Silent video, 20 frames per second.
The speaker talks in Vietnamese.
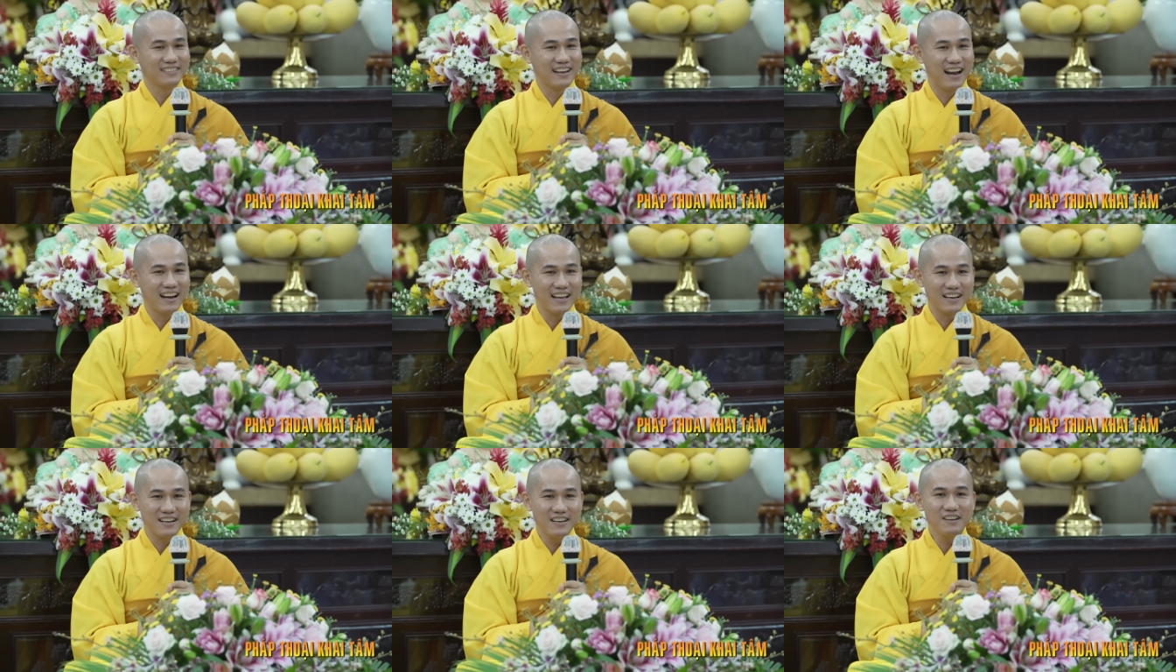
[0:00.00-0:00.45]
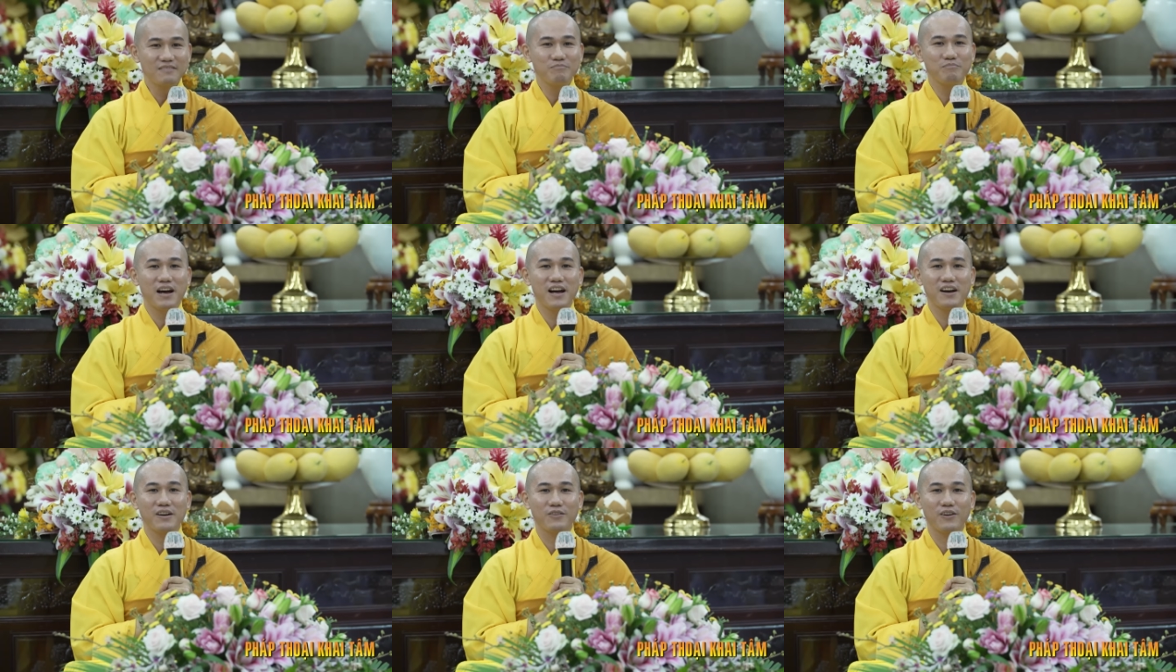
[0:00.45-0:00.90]
Đó là ước
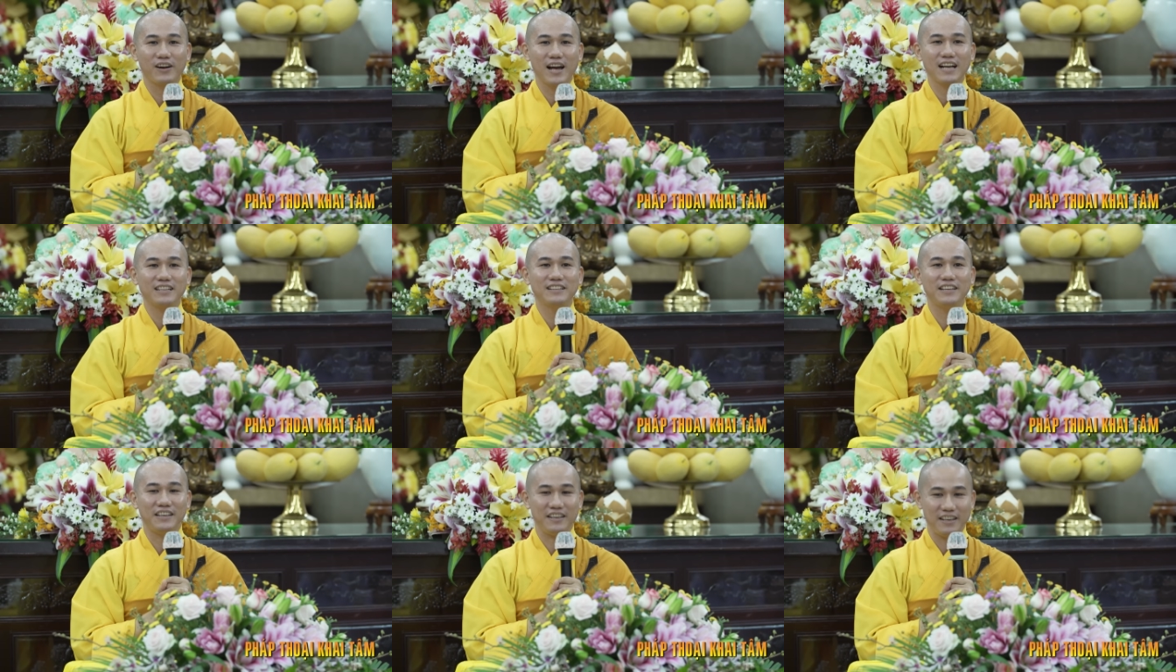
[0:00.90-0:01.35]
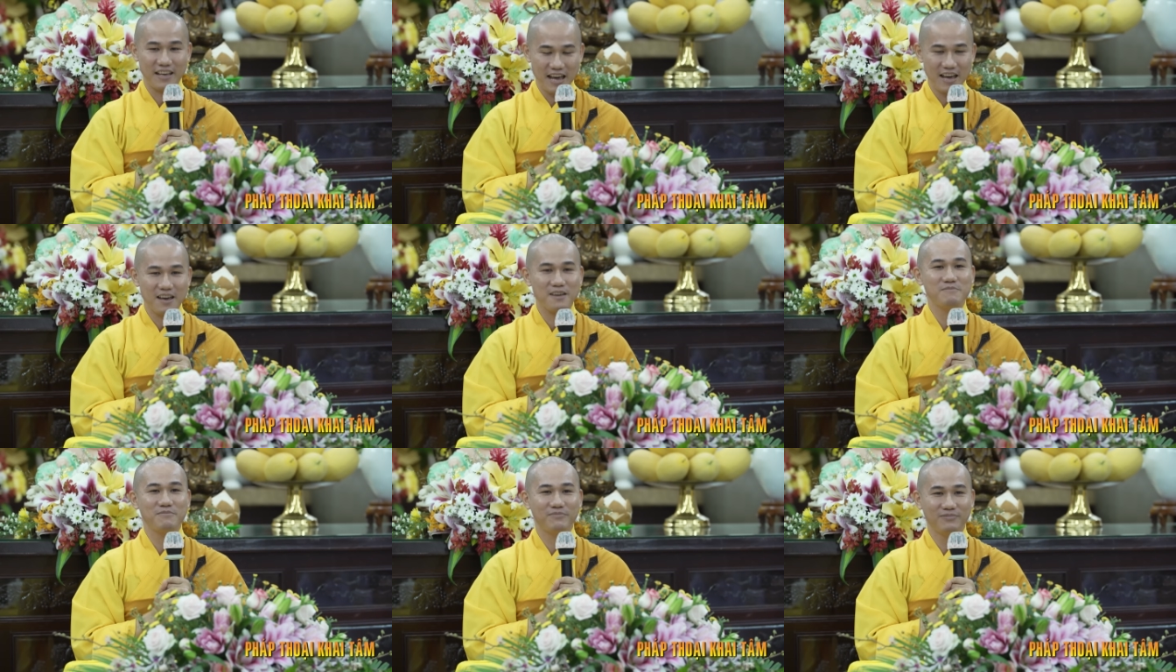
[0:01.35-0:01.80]
mơ của các chị
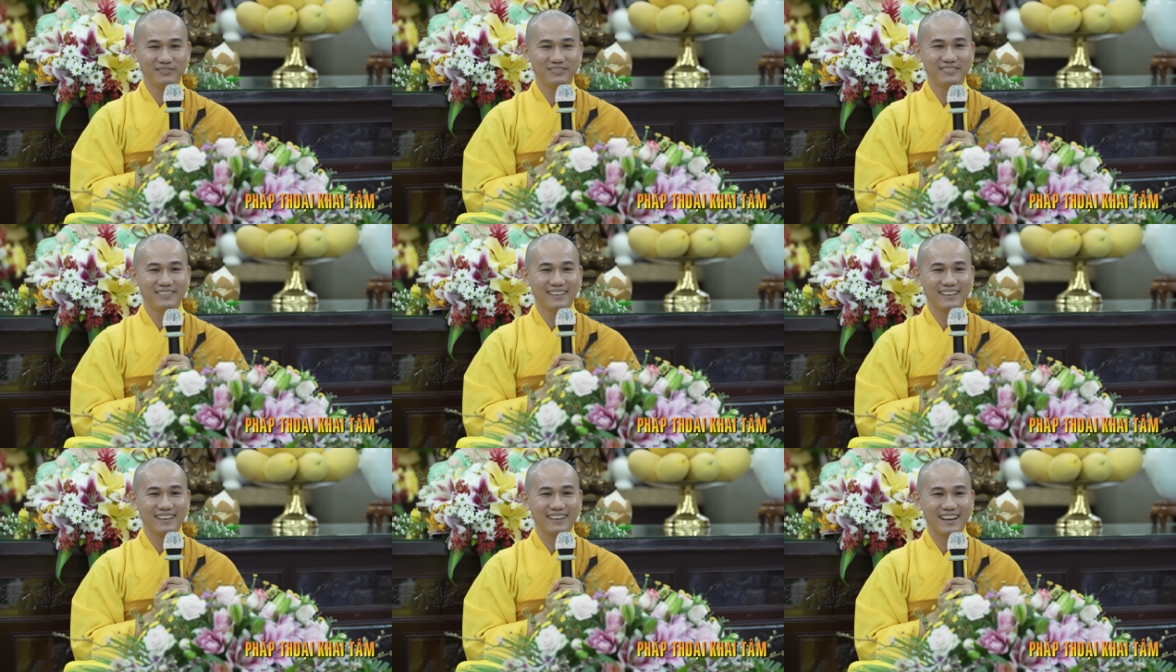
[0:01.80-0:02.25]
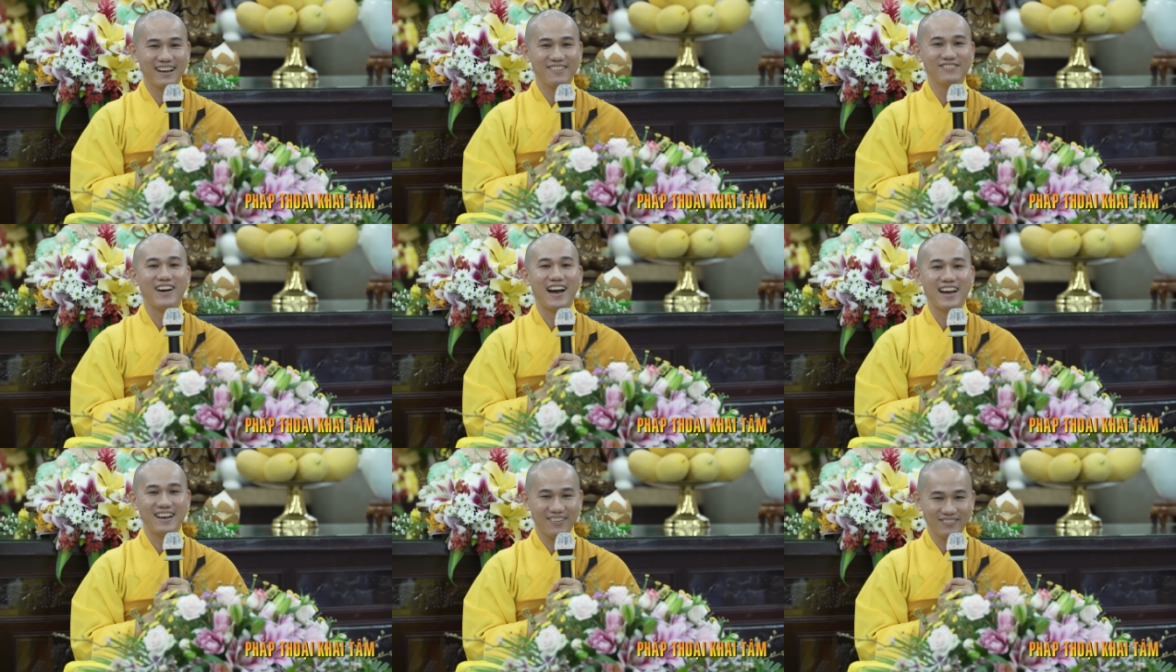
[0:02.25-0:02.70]
em, có
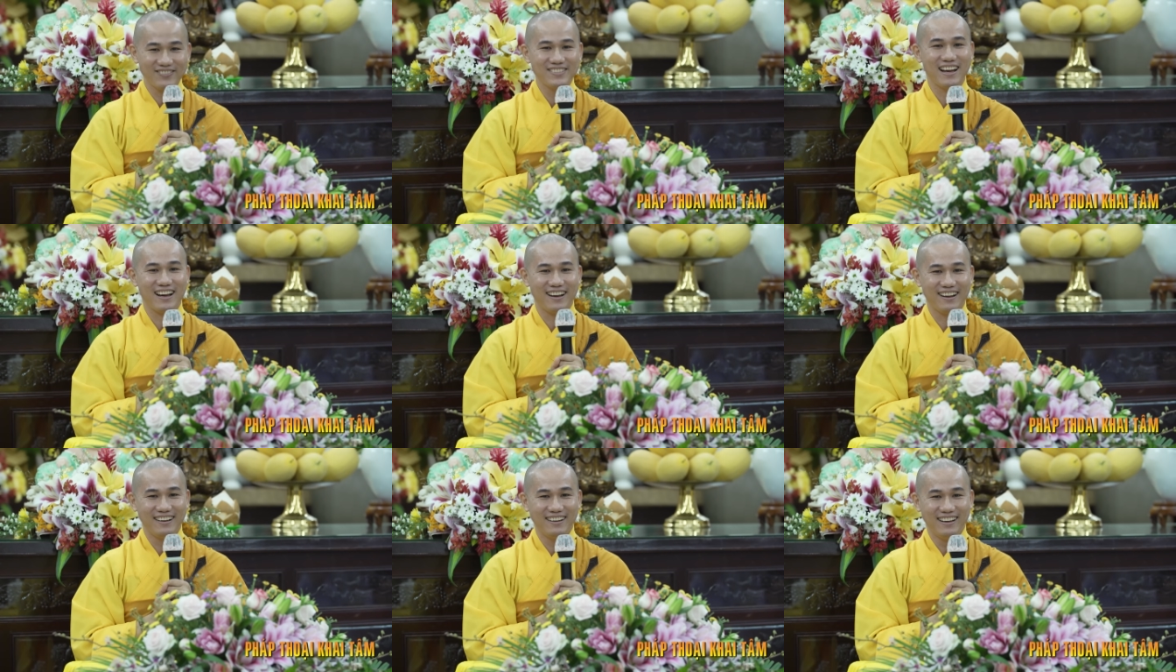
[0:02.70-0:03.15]
phải không nhỉ?